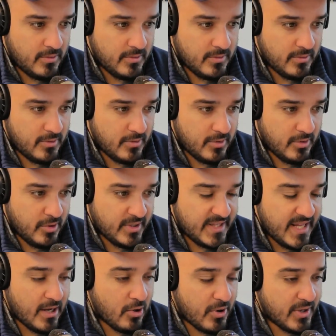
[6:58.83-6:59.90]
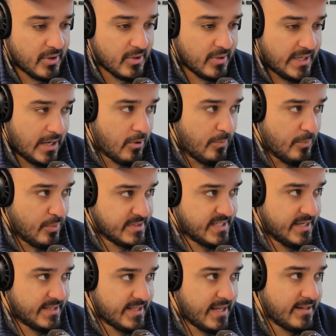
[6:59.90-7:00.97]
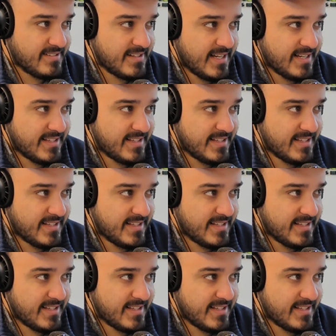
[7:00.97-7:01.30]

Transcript: no, estás corriendo la compu en sí, estás,